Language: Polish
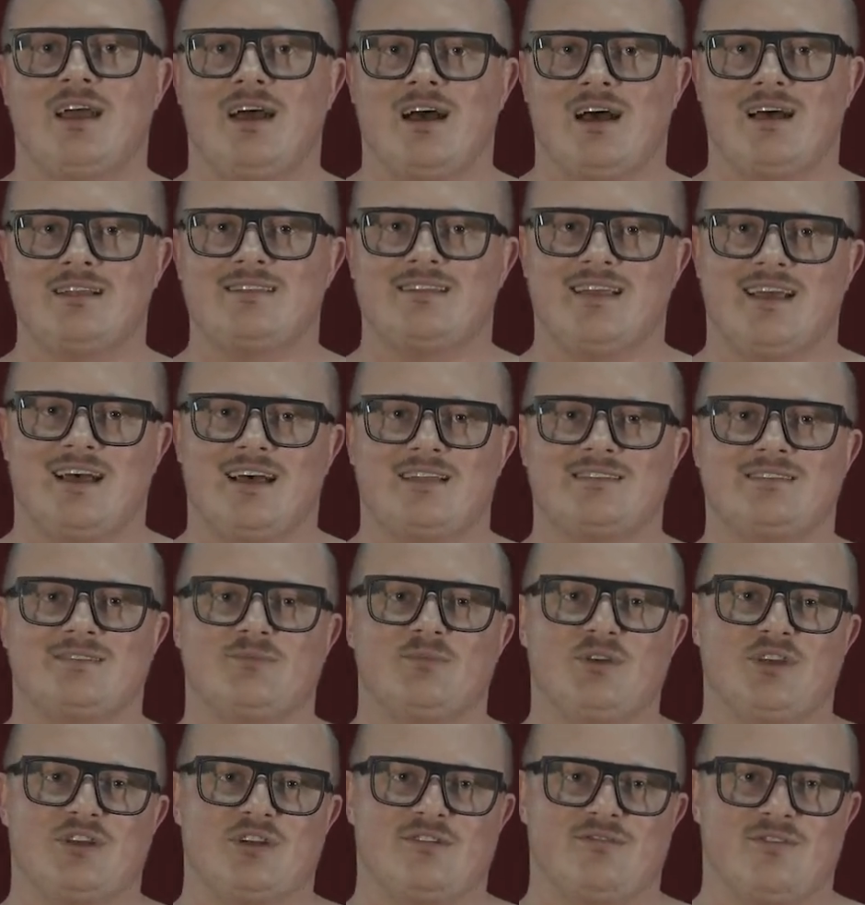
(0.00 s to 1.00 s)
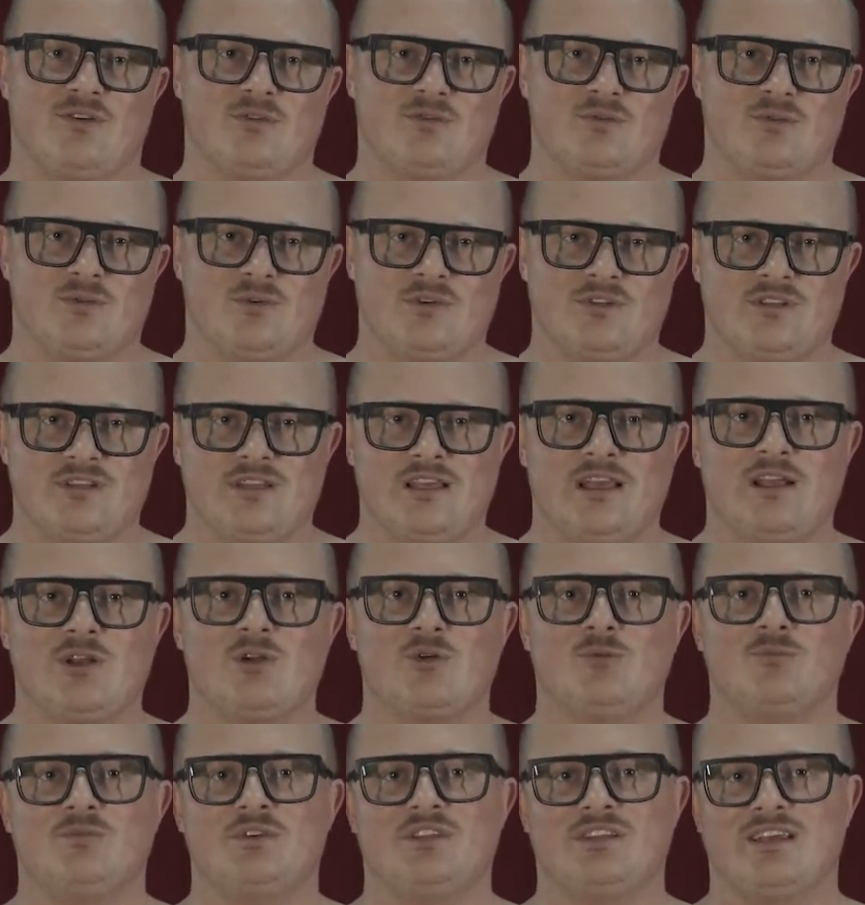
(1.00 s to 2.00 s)
a teatr mikrofonu nie
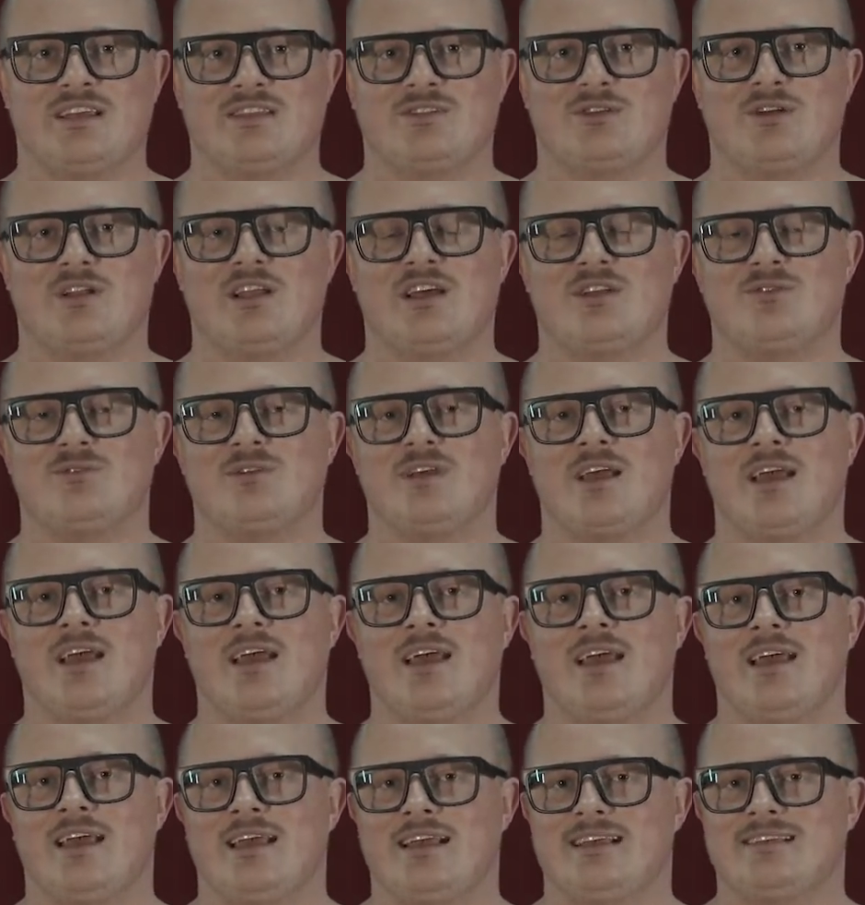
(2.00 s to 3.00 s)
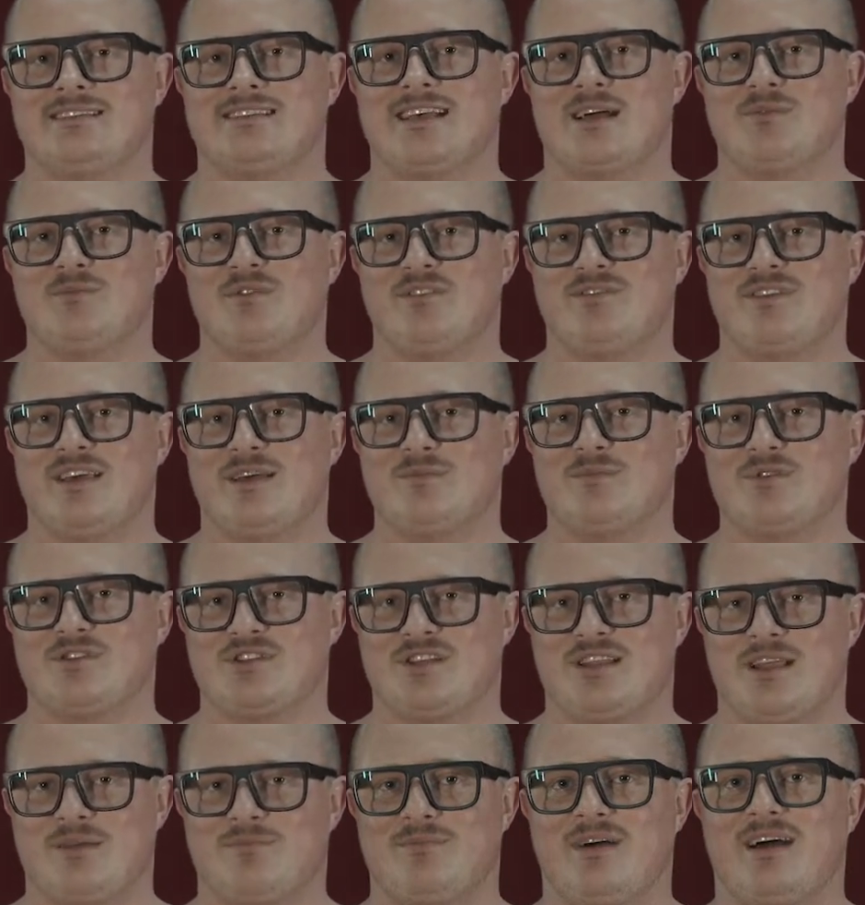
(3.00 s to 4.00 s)
lubi, nie toleruje i sami wiemy,
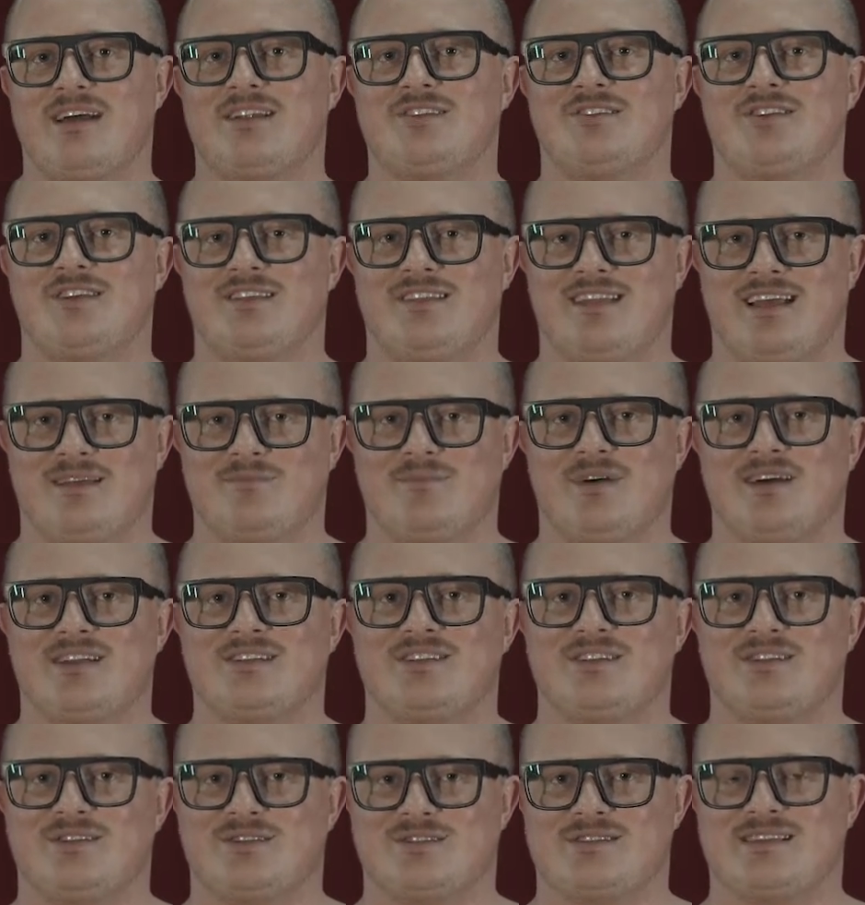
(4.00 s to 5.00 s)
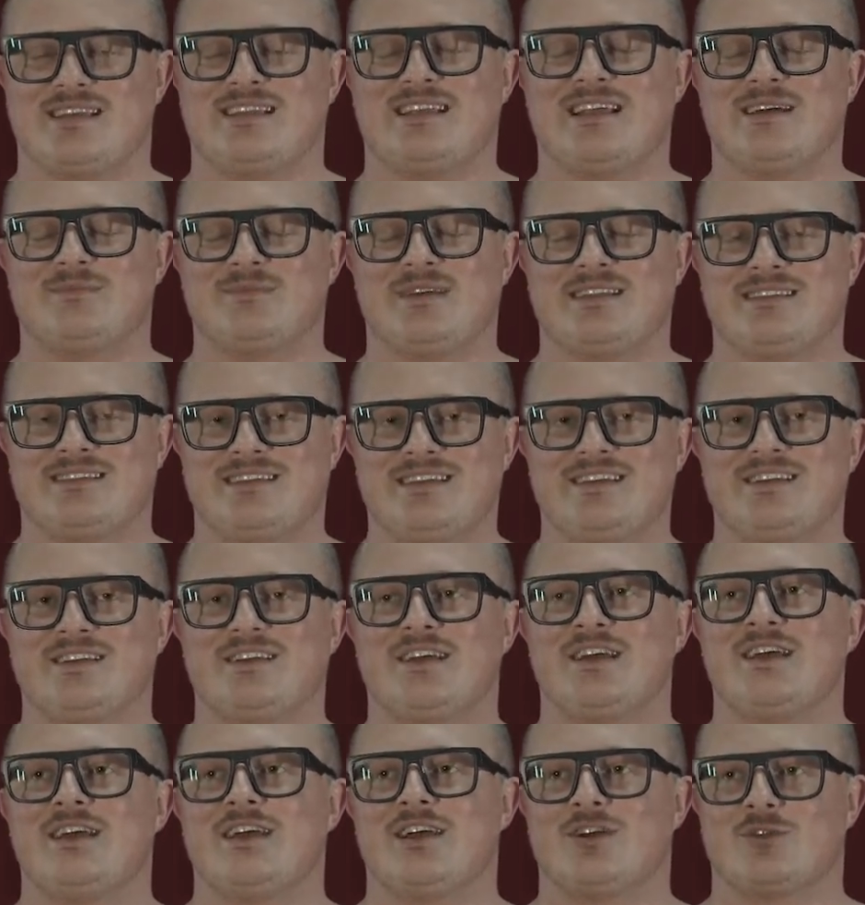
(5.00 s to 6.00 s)
że najbardziej, najbardziej doceniamy
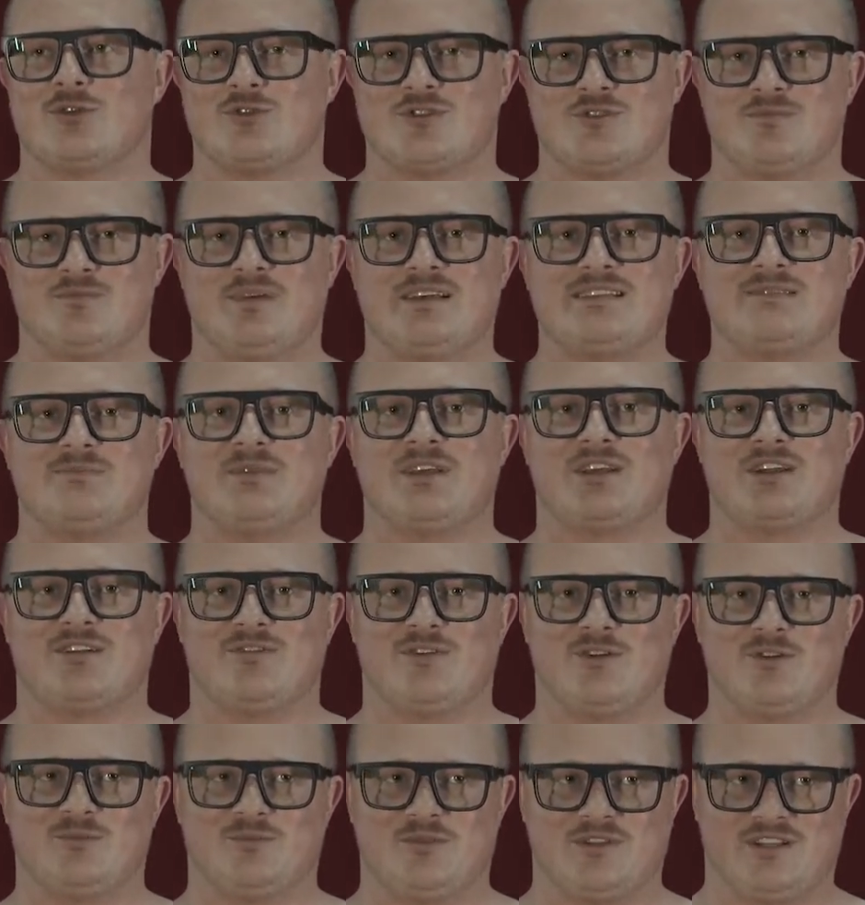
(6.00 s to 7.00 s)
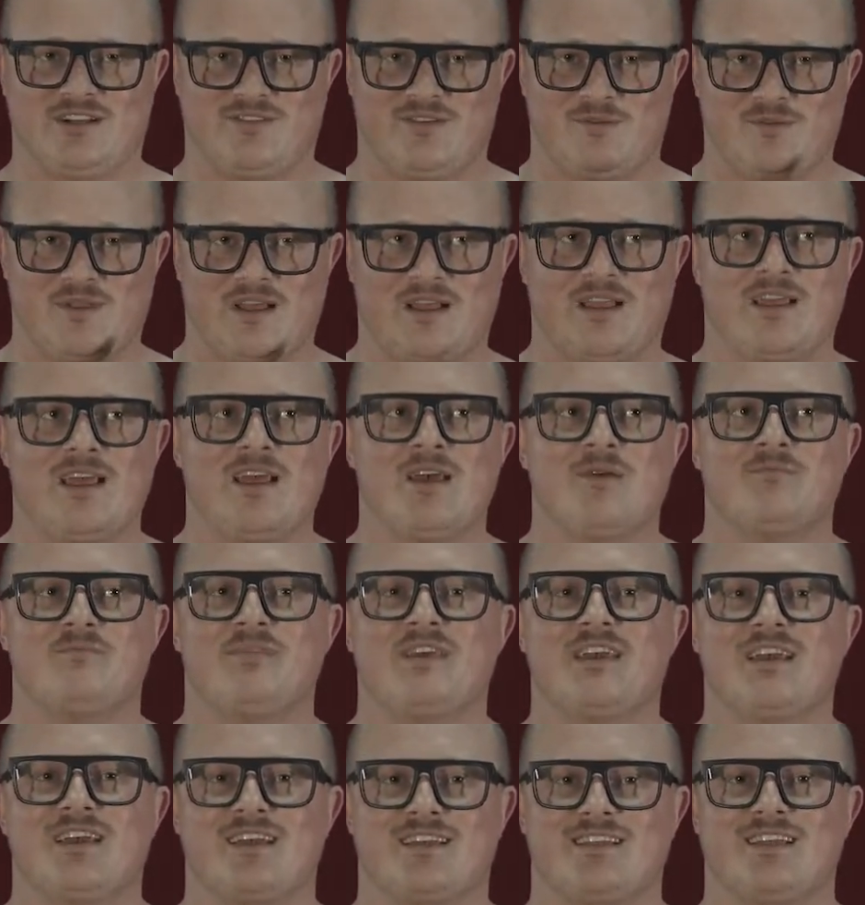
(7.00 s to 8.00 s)
tych, którzy bez mikrofonu potrafią tak
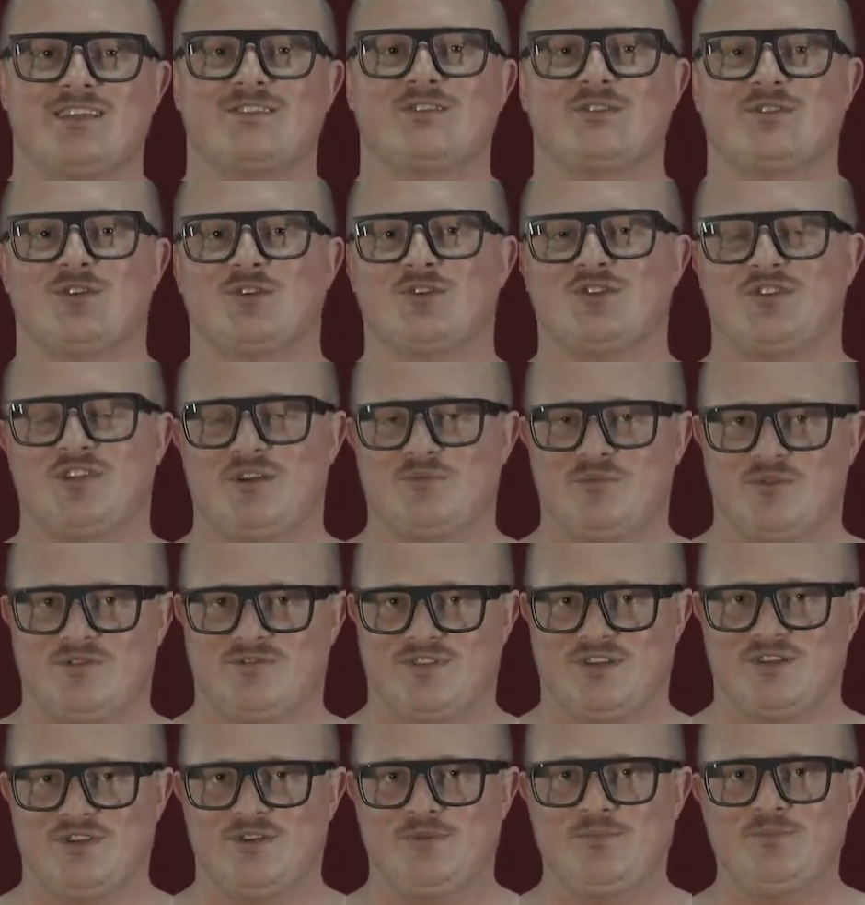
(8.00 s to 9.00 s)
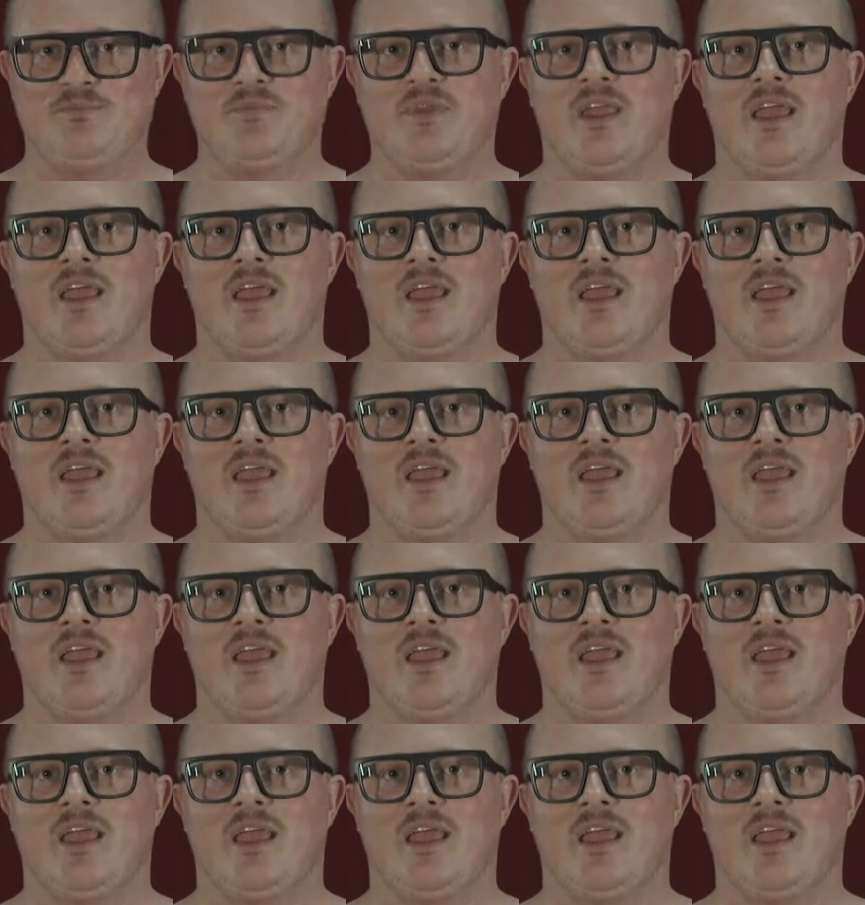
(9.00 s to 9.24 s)
pięknie, donośnie mówić.